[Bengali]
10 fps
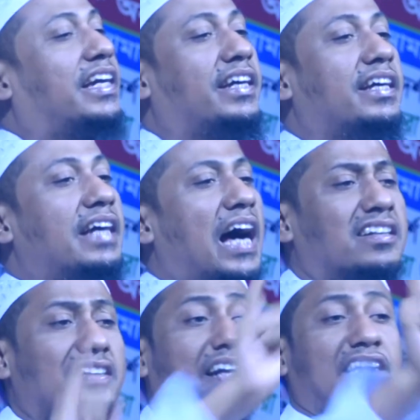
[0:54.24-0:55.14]
দিকে
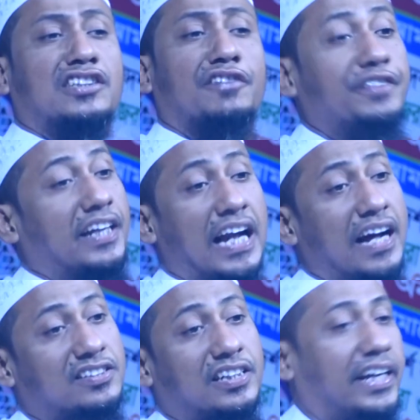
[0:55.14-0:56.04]
আল্লাহর কাছে ফিরে না
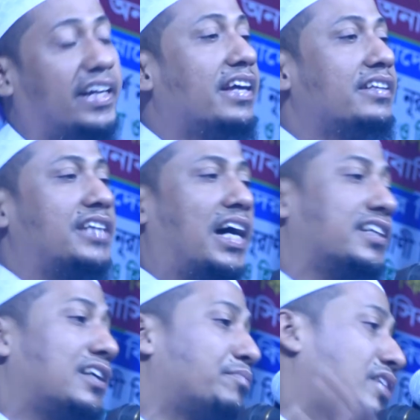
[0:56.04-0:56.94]
আসলে
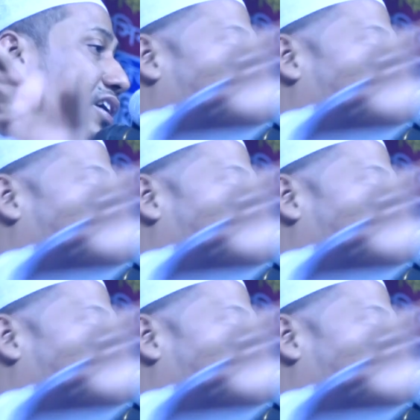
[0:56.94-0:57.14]
জাহান নাম থেকে